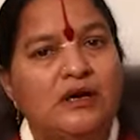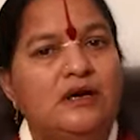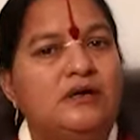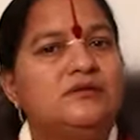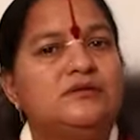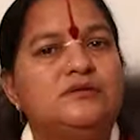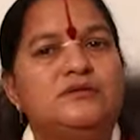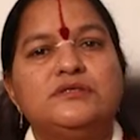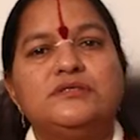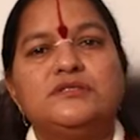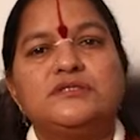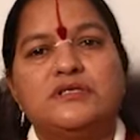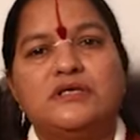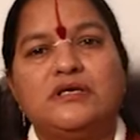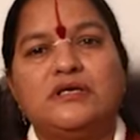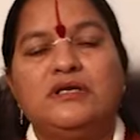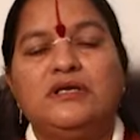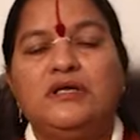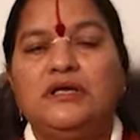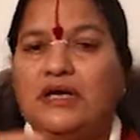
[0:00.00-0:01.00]

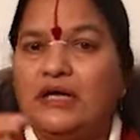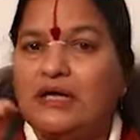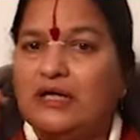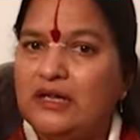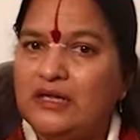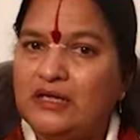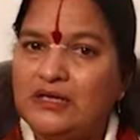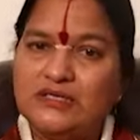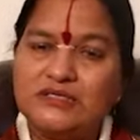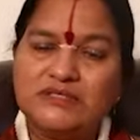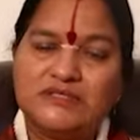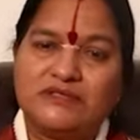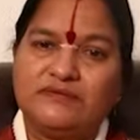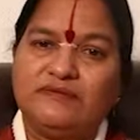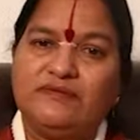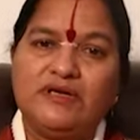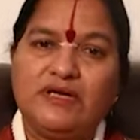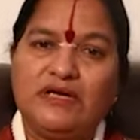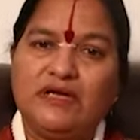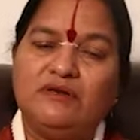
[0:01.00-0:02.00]
అదృష్టాన్ని అలాగే
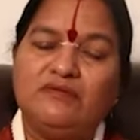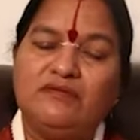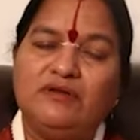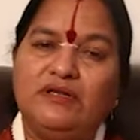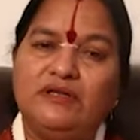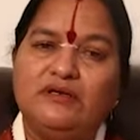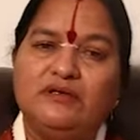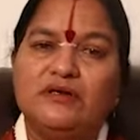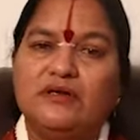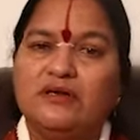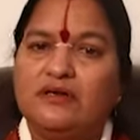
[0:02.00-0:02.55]
శివ కైవల్యం